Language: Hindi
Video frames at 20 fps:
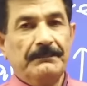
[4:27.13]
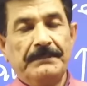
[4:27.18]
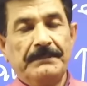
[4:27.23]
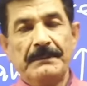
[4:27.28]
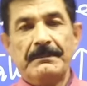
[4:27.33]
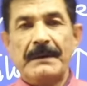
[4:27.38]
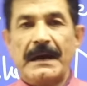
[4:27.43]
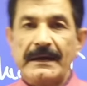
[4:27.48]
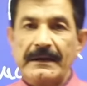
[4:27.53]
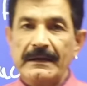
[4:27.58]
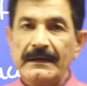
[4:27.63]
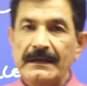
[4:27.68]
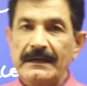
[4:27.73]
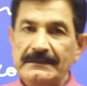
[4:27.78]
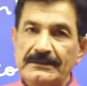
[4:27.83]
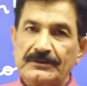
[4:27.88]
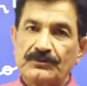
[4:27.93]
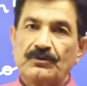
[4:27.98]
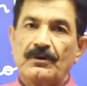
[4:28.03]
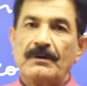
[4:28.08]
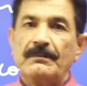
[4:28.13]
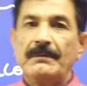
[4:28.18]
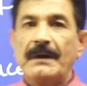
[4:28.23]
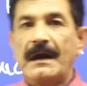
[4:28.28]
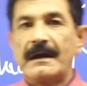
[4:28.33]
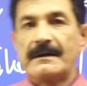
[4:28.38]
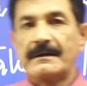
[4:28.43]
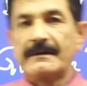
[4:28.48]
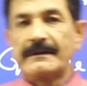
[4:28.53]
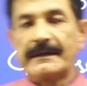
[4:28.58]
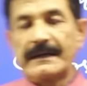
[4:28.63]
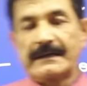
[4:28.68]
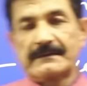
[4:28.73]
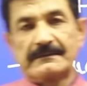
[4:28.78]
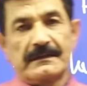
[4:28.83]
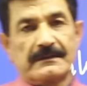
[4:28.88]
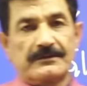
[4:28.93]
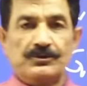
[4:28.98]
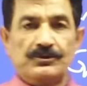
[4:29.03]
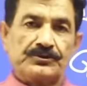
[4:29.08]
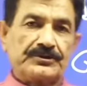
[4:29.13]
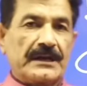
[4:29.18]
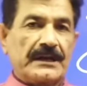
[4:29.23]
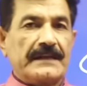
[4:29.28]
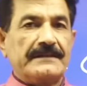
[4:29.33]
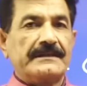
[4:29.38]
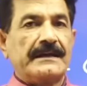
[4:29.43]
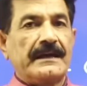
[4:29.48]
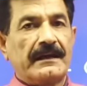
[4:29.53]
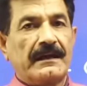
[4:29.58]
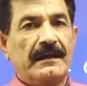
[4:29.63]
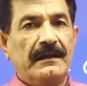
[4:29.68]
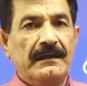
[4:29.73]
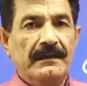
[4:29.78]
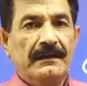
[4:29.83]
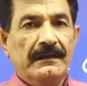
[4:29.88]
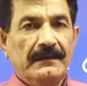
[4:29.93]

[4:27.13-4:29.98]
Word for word: बीमारी है जिसको हम हार्ट अटैक तक जो चला जाएगा